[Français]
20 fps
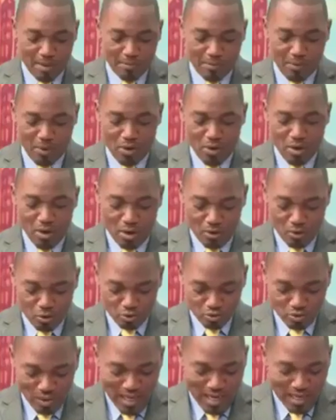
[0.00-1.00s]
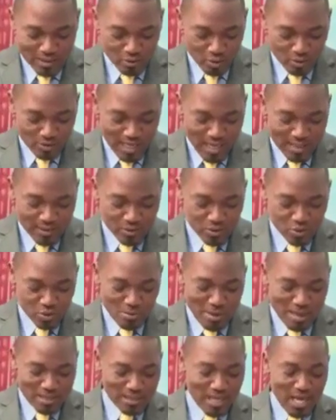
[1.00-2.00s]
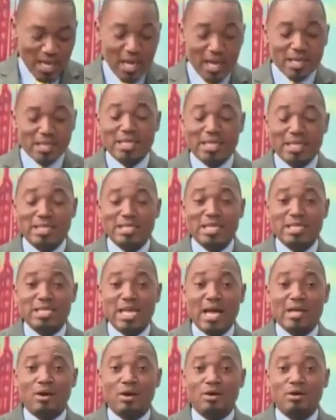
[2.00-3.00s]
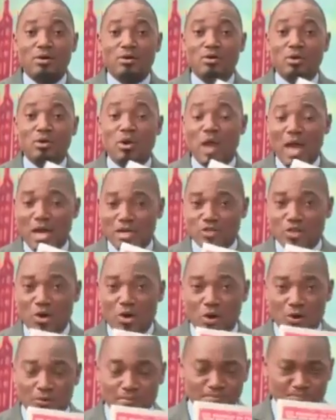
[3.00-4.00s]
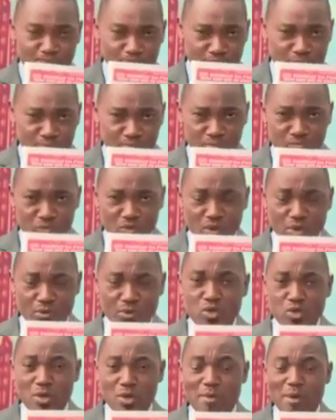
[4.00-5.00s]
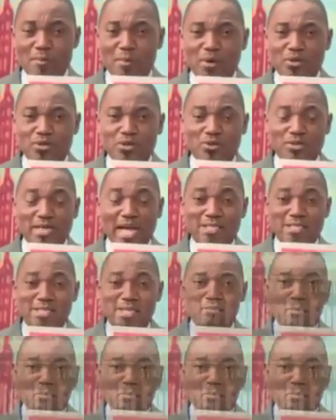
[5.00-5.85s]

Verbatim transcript: nous apprend le journal dans La Tornade ce matin, qui indique d'ailleurs que de l'argent une somme importante a